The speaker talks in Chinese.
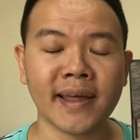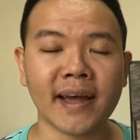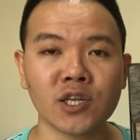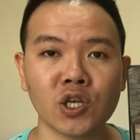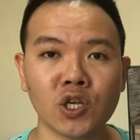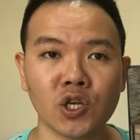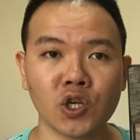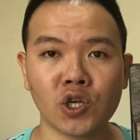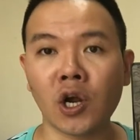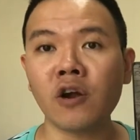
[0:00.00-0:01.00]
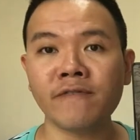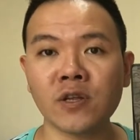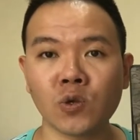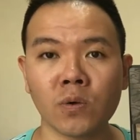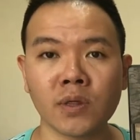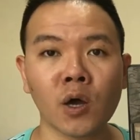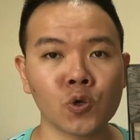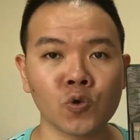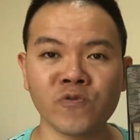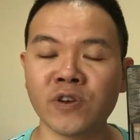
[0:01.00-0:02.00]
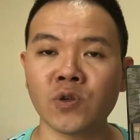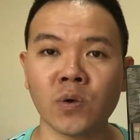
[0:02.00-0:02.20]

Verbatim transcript: 大概是十二分钟到十五分